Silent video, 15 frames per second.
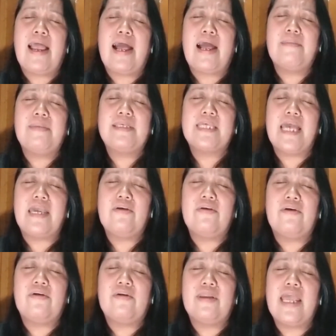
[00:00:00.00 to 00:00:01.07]
kami sa
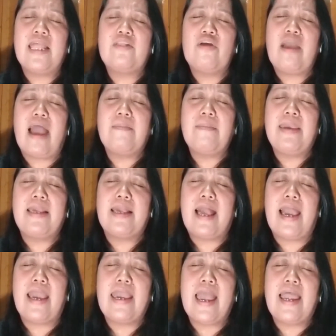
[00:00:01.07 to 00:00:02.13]
iyo na ito'y aming
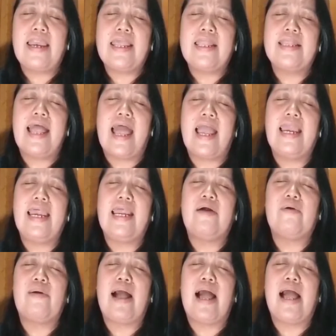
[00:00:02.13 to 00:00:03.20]
kakayanin dahil
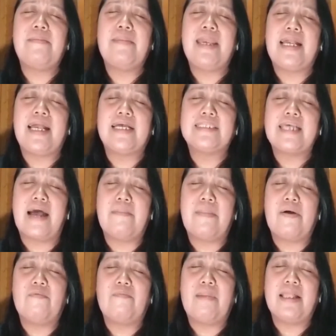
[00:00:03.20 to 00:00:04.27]
ikaw ang aming
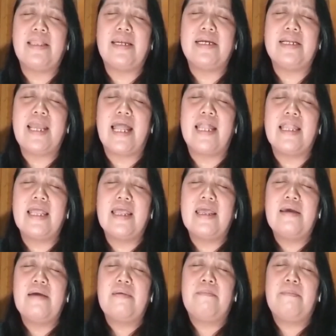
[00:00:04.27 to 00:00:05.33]
kasama o Father God.
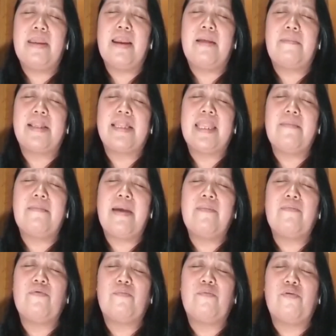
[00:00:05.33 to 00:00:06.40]
Pinapatibay
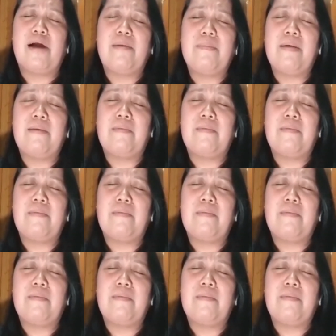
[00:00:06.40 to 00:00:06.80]
mo po kami,